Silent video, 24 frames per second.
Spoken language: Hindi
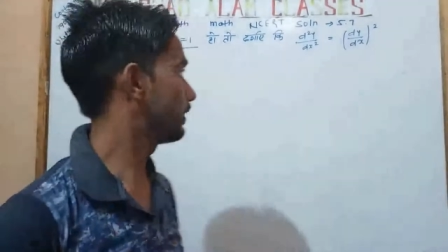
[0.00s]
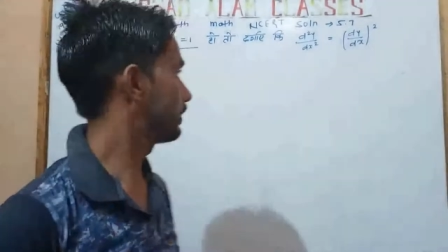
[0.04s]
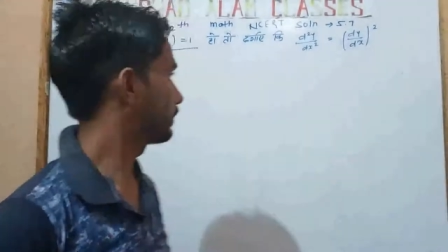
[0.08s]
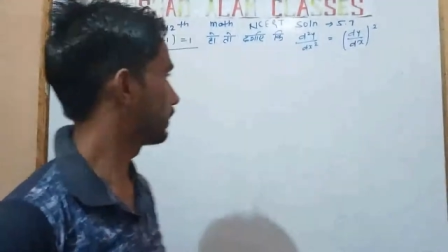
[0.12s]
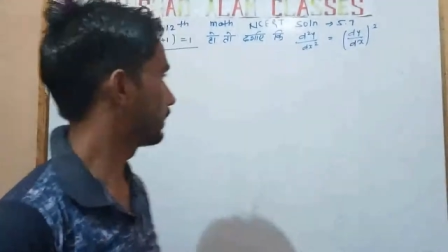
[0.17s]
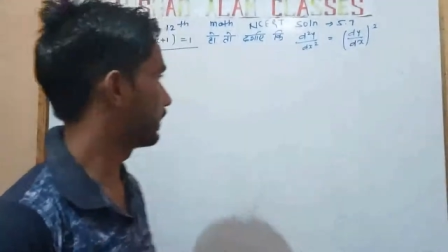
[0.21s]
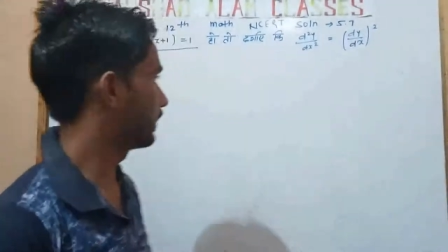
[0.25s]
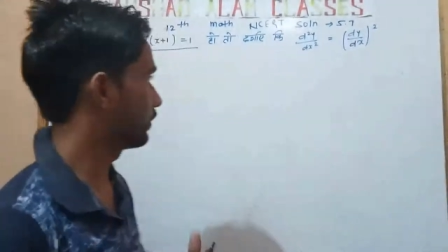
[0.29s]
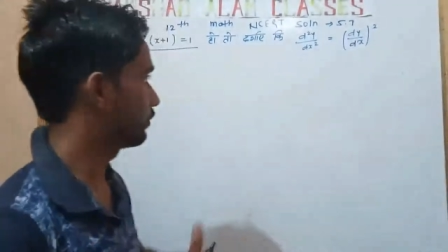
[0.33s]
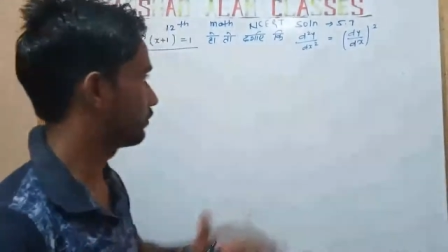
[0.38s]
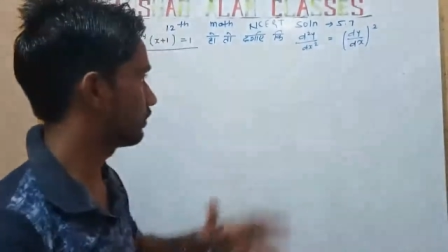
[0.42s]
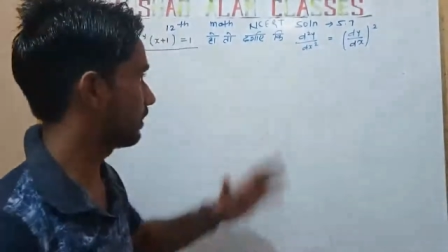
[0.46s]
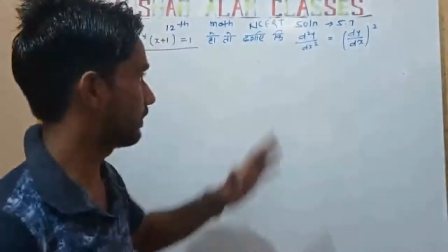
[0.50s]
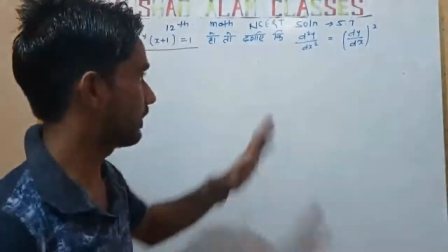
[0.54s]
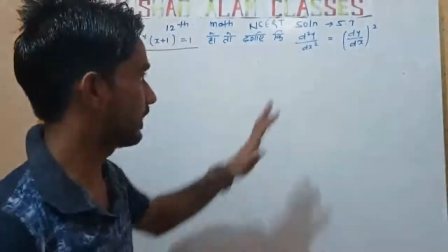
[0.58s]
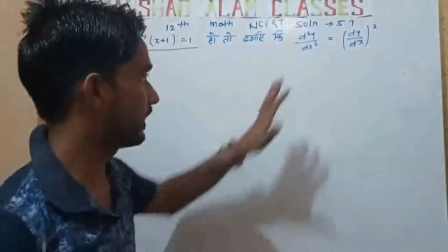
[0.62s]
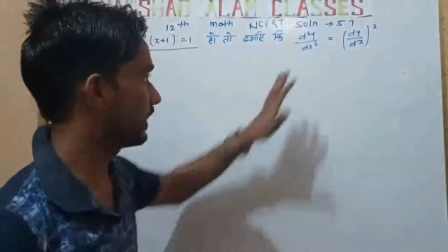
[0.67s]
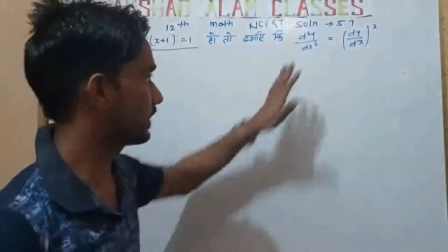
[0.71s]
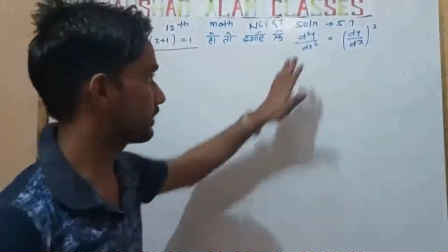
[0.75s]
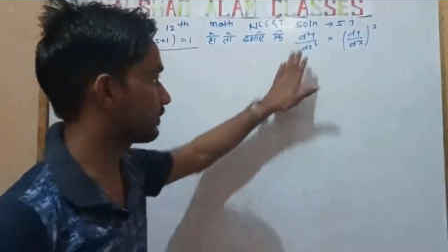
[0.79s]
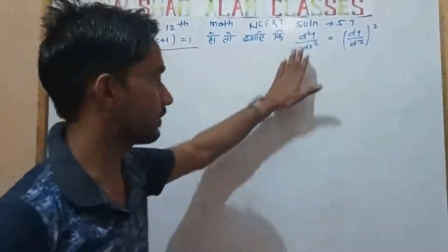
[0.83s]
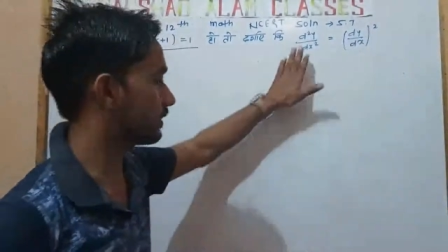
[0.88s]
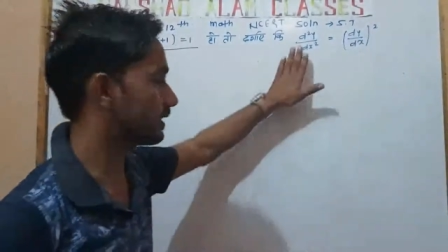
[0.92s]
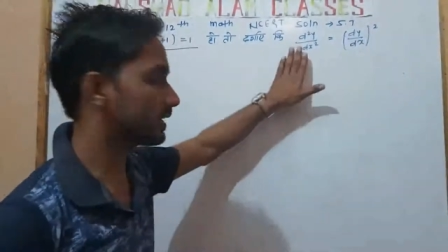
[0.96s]
तो डी टू वाई बाई डी
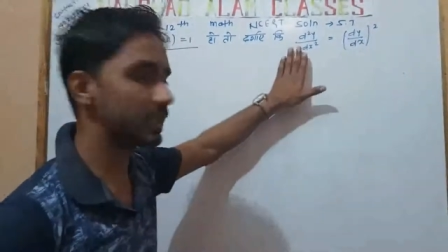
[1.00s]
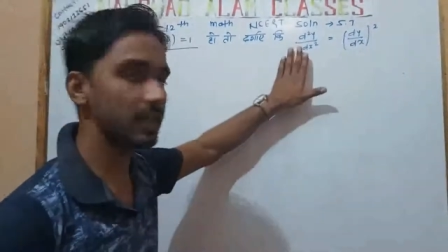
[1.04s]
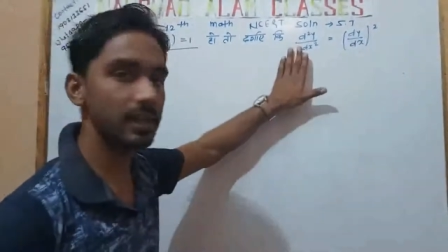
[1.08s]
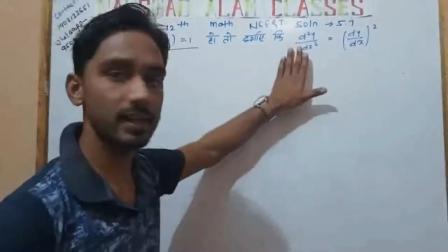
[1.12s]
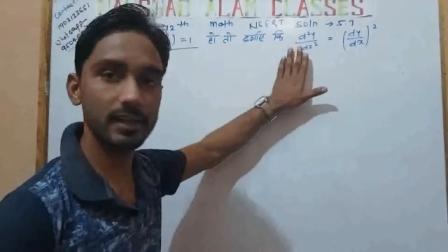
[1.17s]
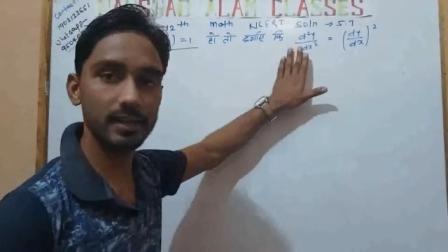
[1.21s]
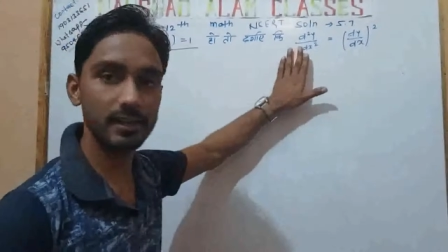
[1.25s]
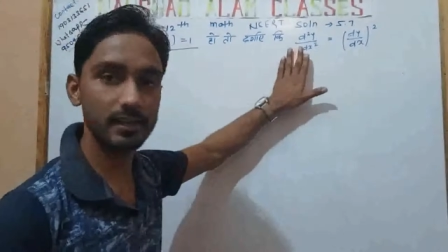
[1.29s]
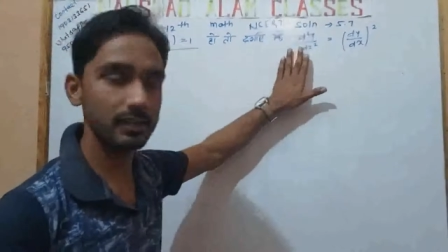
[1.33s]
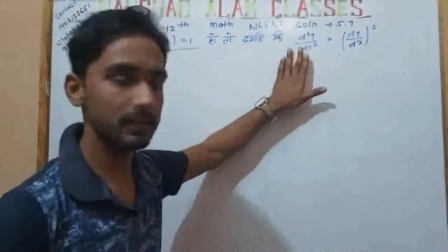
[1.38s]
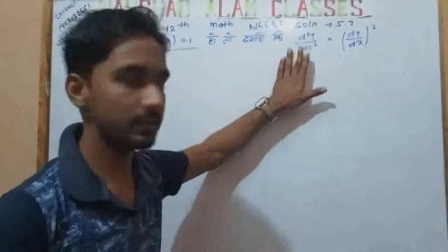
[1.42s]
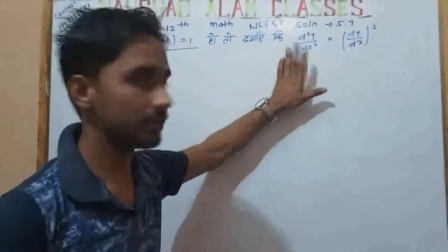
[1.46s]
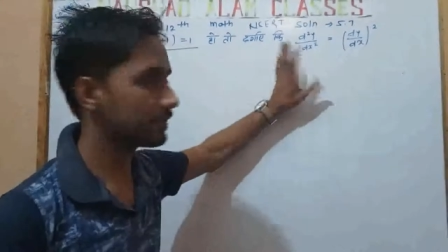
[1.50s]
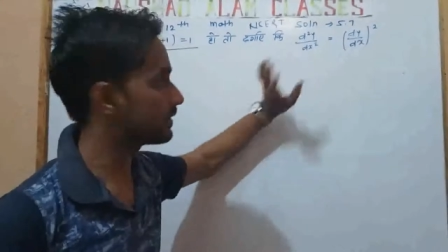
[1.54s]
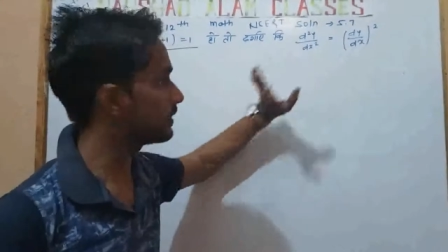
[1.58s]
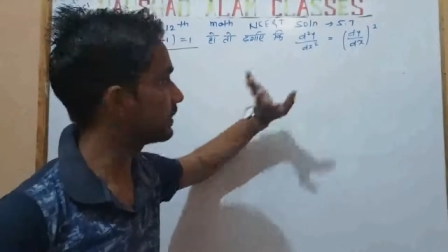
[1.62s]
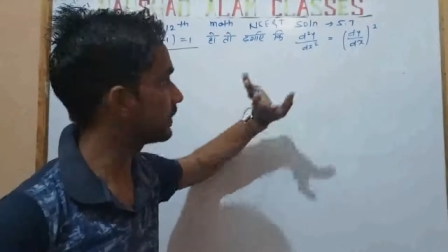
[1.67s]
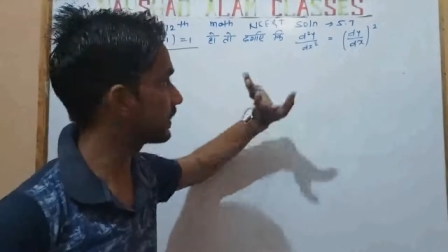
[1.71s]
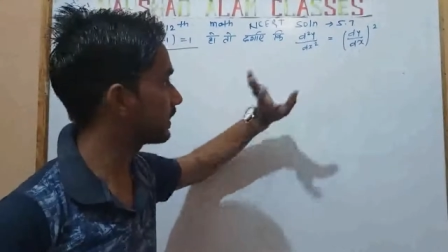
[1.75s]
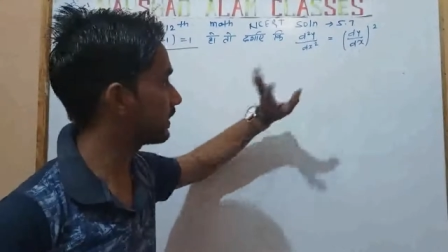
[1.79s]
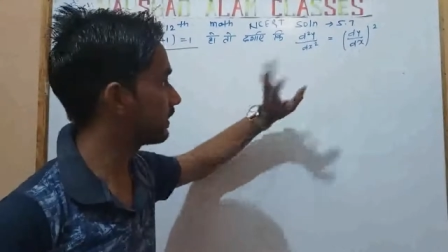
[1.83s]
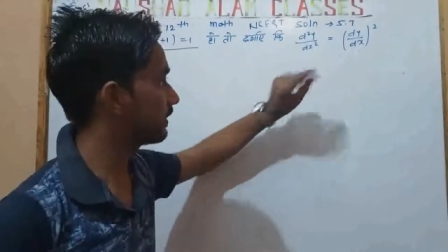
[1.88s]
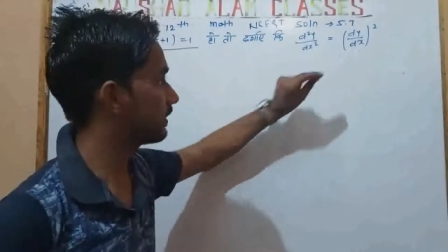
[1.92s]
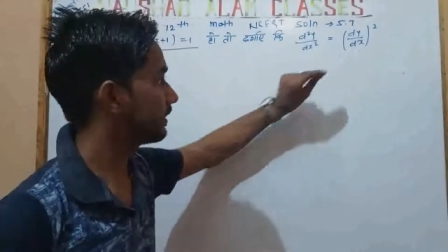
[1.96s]
एक्स तो निकालेंगे
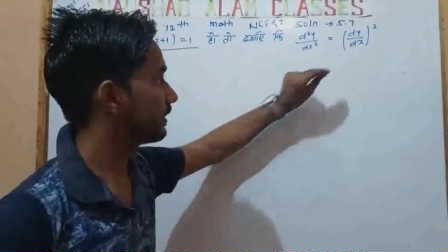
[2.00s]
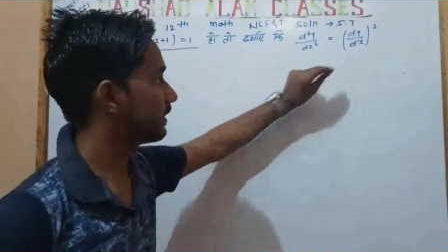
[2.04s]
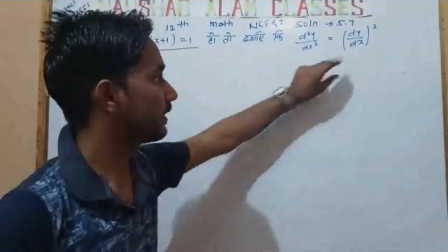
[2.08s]
ठीक है